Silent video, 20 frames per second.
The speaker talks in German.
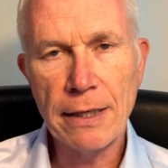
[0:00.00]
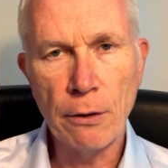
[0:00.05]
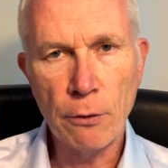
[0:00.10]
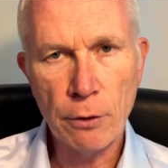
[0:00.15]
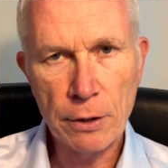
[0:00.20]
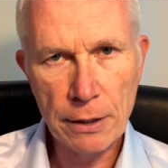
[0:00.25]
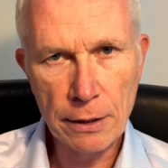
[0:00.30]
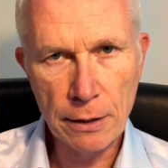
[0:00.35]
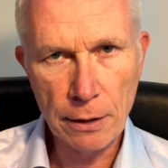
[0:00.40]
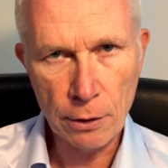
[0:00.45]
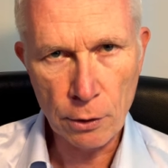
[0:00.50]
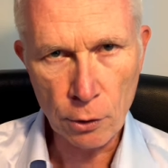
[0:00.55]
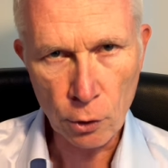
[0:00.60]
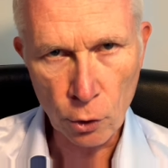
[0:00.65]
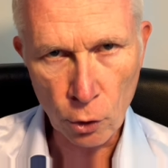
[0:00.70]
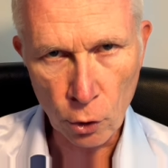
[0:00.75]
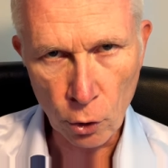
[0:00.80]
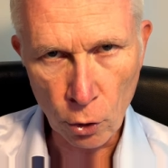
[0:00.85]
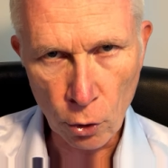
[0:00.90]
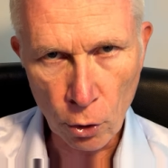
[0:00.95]
auch hier
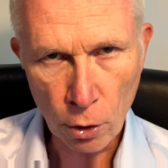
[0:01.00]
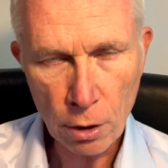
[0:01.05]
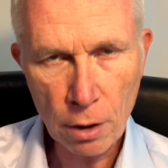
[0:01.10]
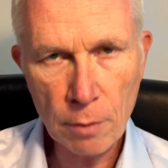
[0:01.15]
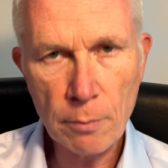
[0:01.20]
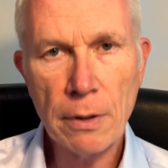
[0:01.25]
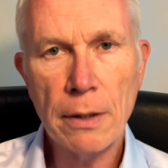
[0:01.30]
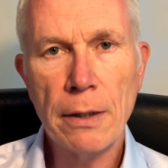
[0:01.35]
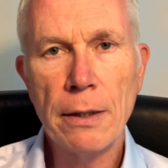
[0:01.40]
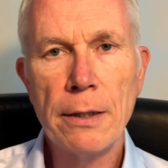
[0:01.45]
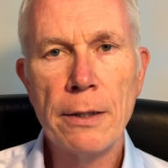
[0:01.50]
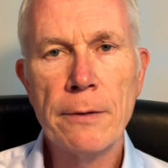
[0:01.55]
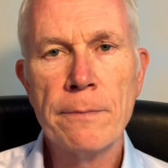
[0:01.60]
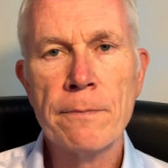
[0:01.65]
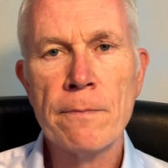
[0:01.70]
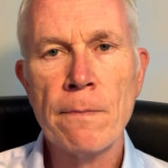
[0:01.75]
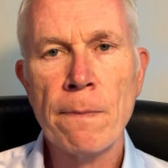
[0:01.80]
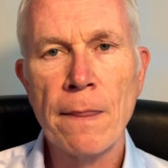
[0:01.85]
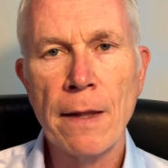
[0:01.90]
noch einmal